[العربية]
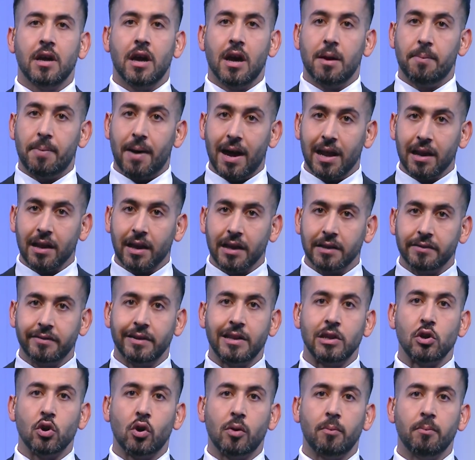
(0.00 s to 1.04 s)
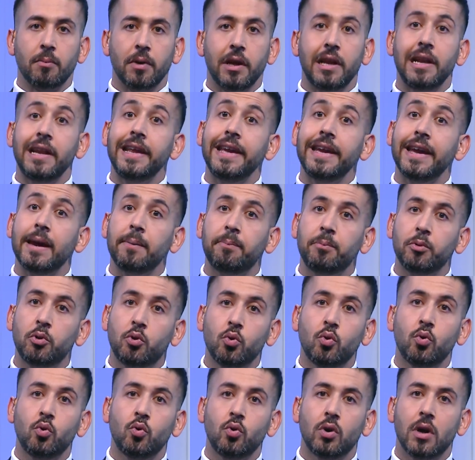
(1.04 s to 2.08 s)
بحلقة اليوم اللي
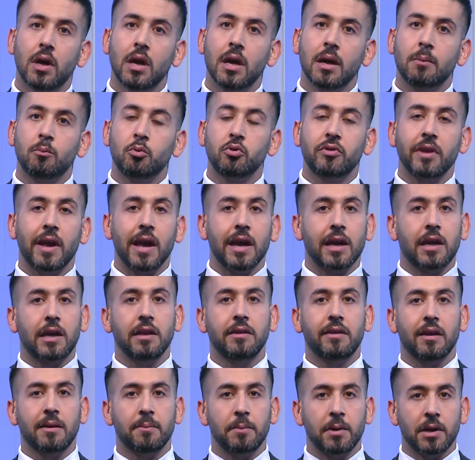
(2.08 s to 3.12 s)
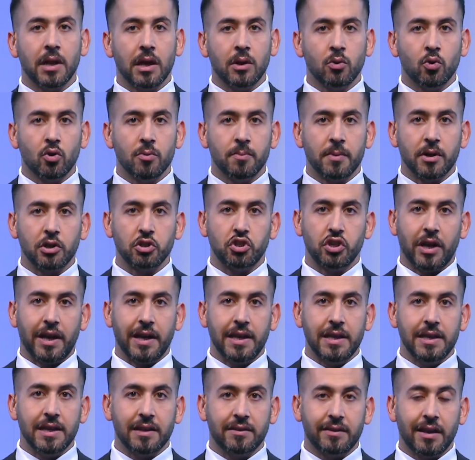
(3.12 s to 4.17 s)
يبدو متأكدا من أن
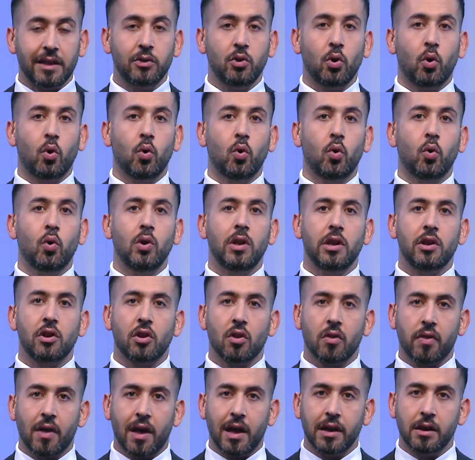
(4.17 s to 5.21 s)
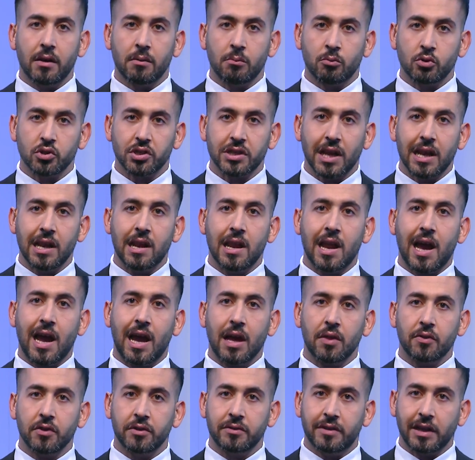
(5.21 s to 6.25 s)
المرجعية تدعو للنضال
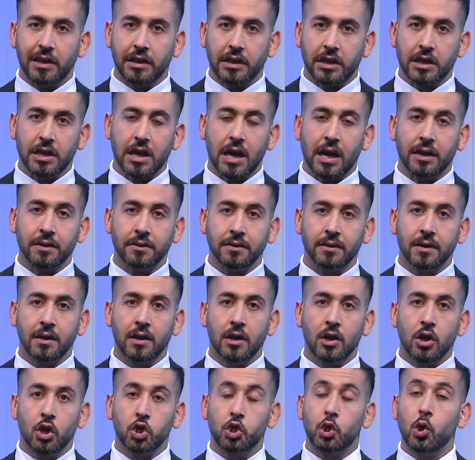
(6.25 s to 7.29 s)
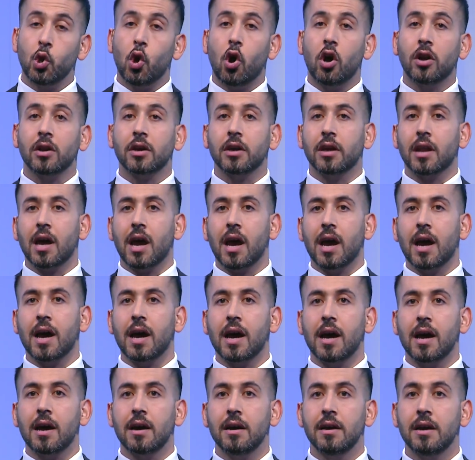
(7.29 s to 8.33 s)
المسلح ضد الكيان شلون
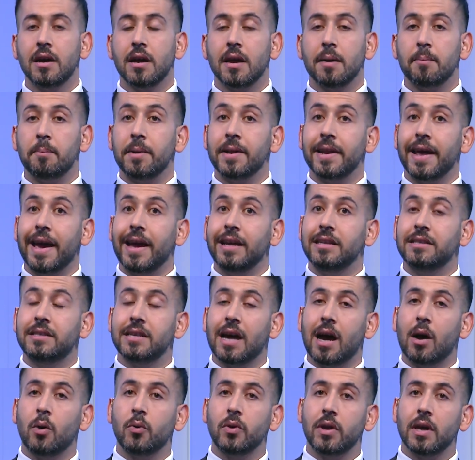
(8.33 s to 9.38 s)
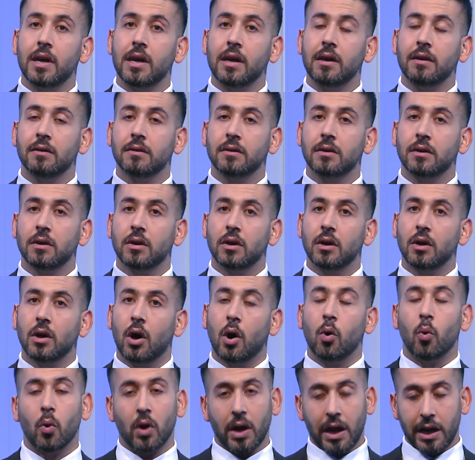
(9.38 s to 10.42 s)
قراها من أي زاوية
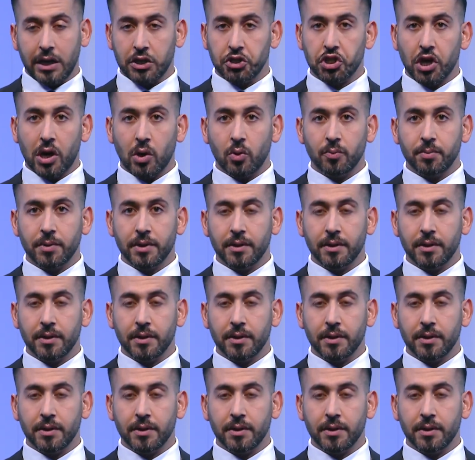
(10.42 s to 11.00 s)
هو راح يجاوبنا